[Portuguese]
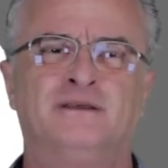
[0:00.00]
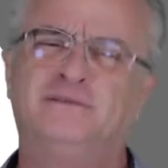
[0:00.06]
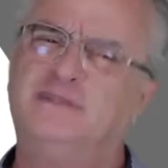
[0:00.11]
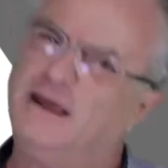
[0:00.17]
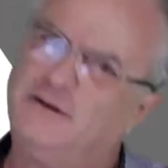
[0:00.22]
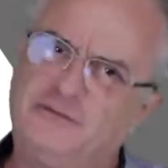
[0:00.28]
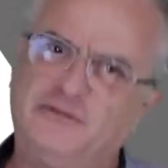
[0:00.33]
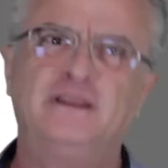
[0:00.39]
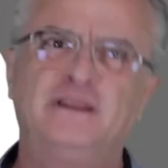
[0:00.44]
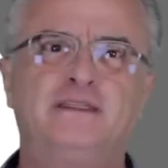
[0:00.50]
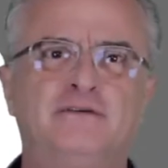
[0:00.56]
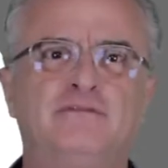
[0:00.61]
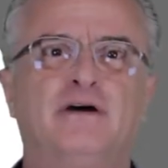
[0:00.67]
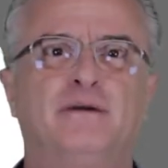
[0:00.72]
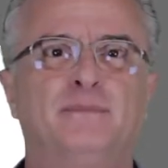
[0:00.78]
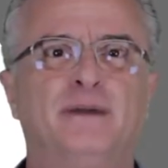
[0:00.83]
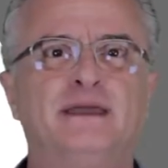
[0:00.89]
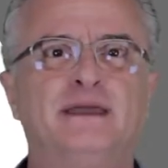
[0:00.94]

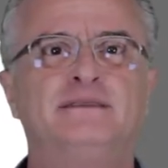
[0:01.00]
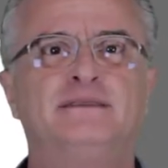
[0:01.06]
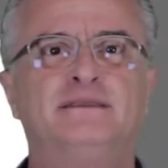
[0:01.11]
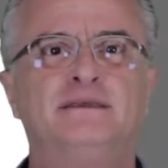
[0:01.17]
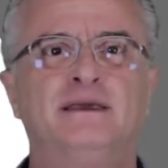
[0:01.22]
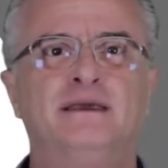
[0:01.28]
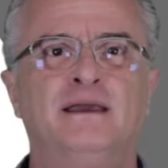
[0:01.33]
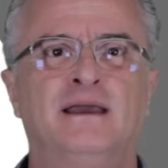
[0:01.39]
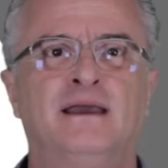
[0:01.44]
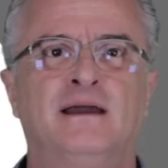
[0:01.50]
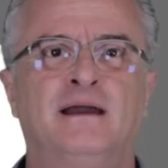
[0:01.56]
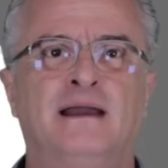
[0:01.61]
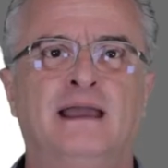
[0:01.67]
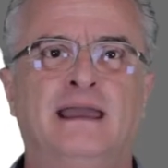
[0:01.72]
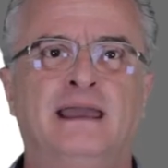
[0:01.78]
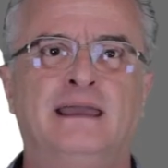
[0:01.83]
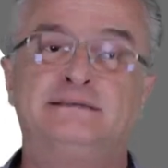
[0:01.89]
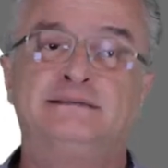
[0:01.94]
Definitivamente,
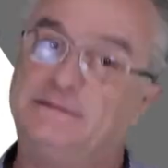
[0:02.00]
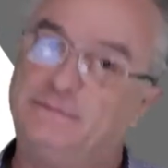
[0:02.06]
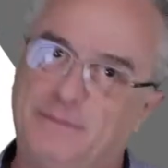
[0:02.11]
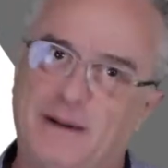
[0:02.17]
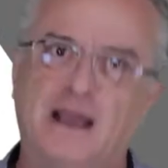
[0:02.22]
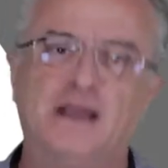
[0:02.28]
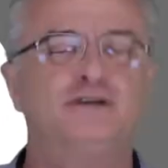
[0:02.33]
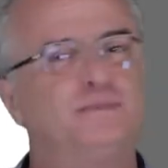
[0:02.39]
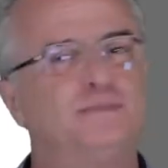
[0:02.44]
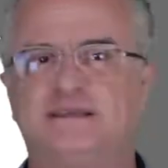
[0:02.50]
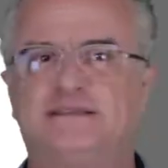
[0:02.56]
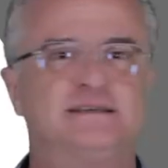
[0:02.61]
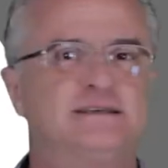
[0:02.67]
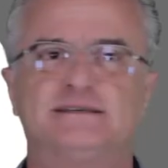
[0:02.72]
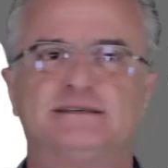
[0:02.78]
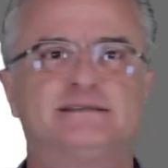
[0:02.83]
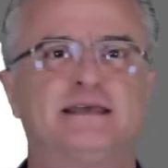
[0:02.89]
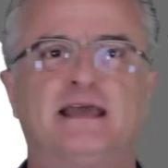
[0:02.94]
esse país
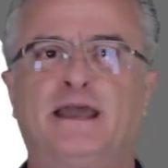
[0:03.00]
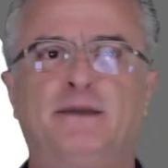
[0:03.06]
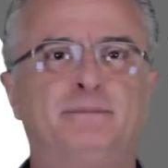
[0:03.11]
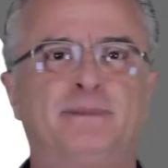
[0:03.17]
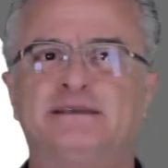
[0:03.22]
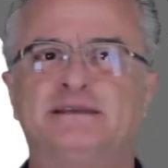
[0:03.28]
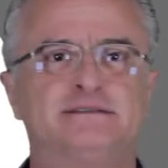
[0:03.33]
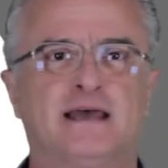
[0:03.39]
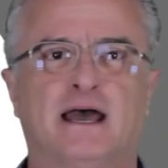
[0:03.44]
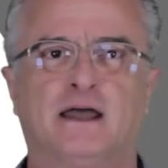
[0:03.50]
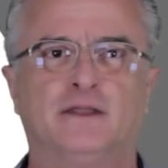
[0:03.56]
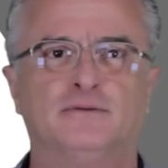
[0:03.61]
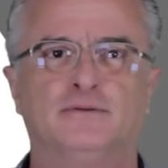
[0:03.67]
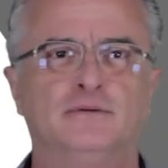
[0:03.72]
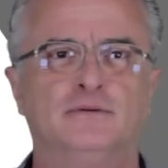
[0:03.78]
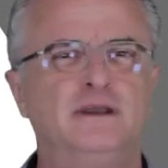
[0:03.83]
precisa ser repensado.